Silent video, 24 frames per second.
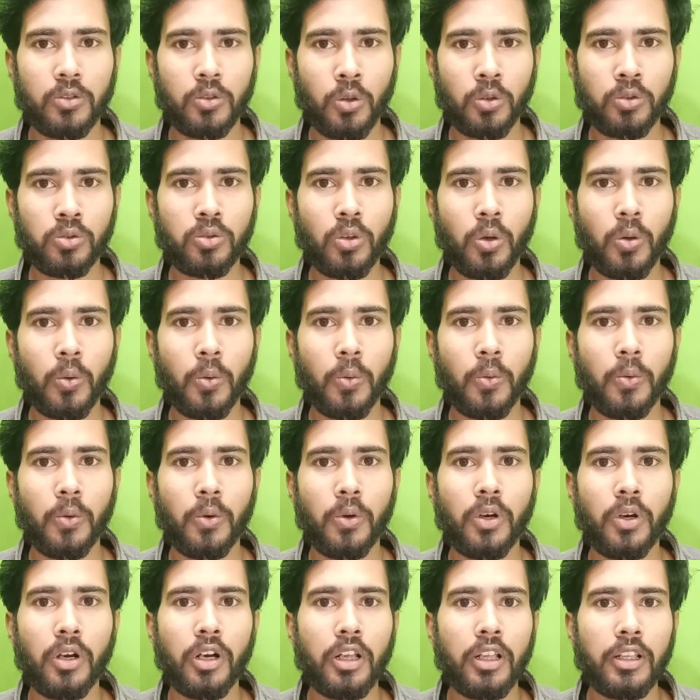दोस्तों
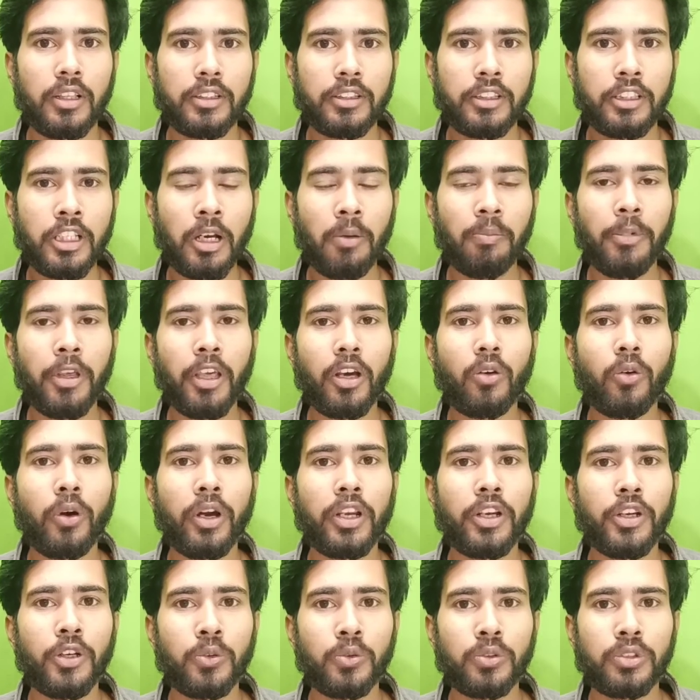जब भी
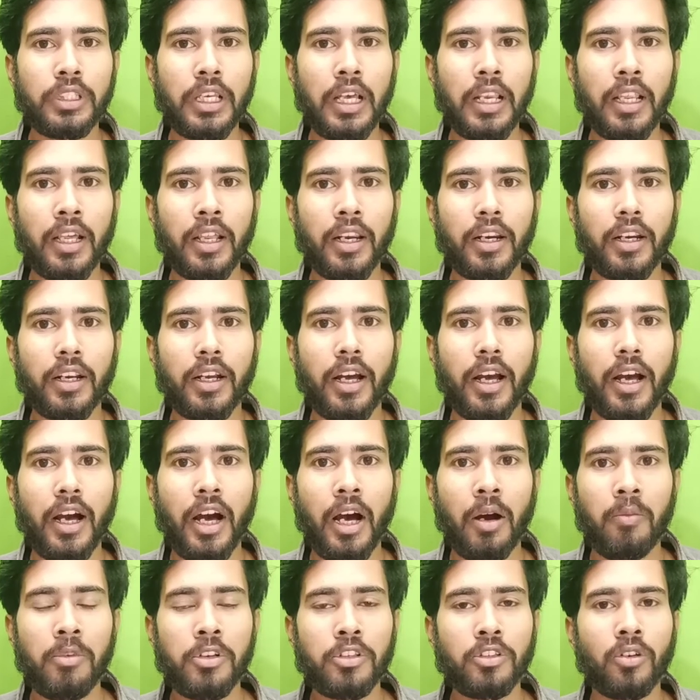कोई न्यूज़ सेलर
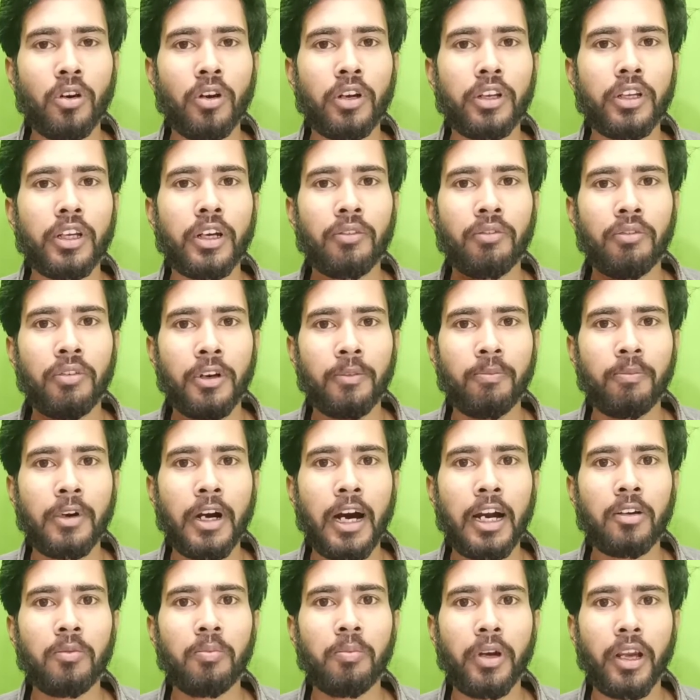अमेजोन या
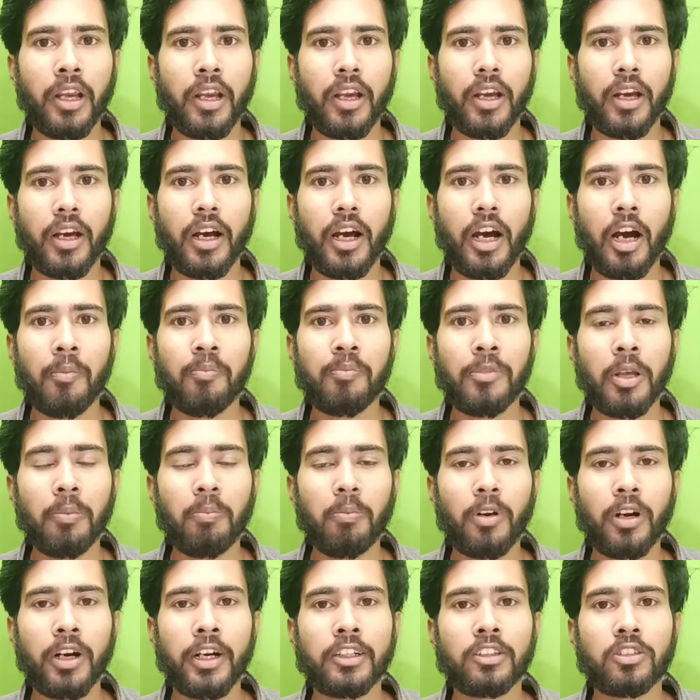फ्लिपकार्ट में अपने
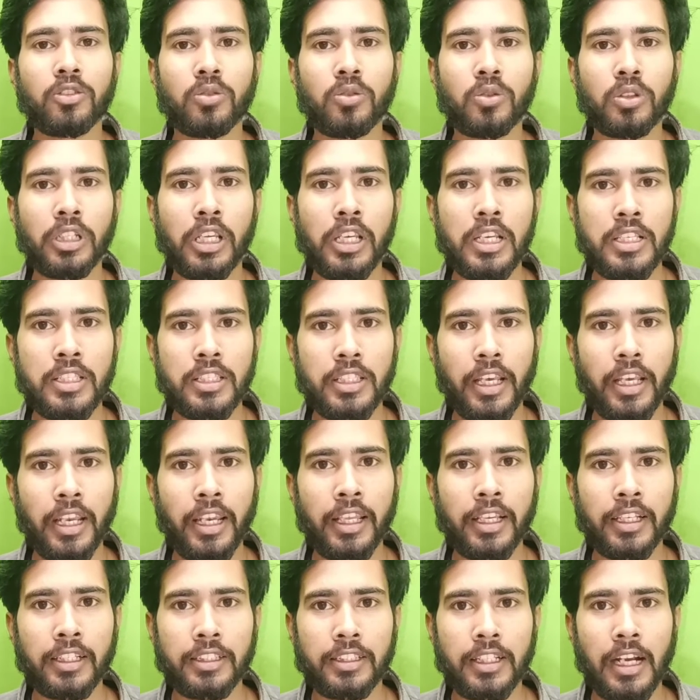प्रोडक्ट्स की
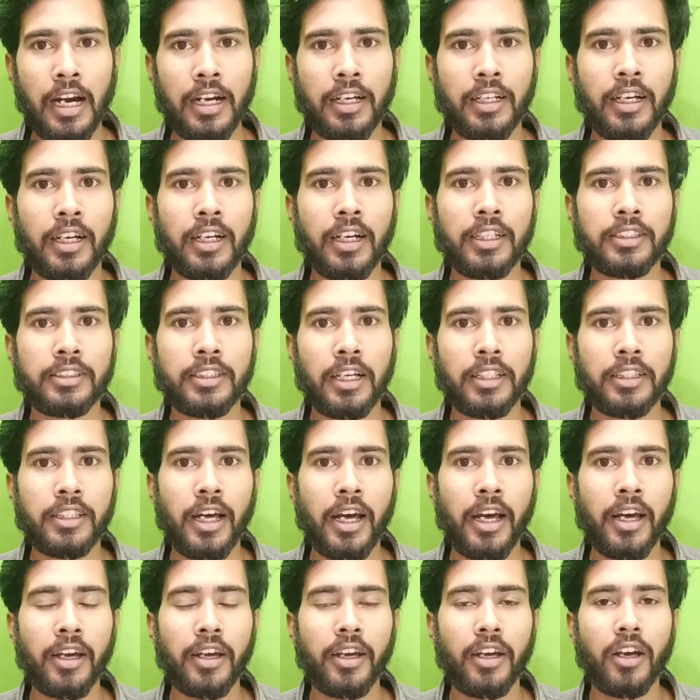सेलिंग स्टार्ट करना
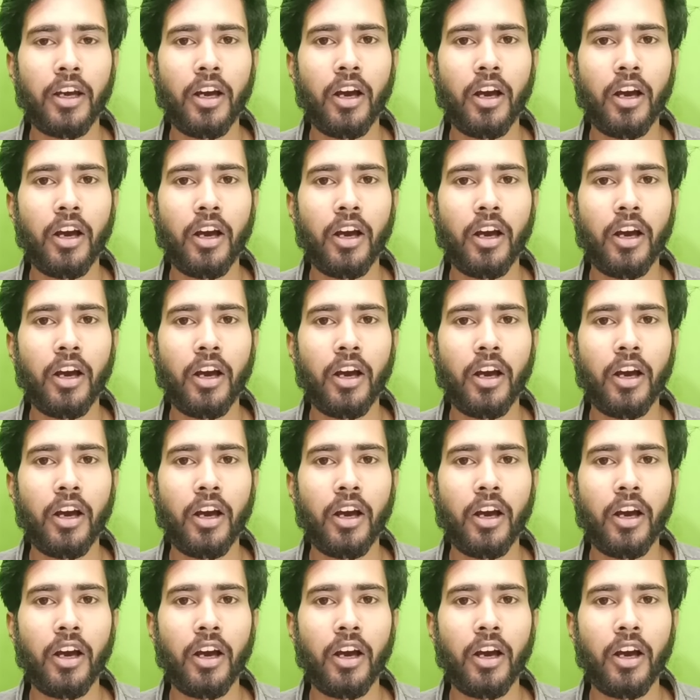चाहता है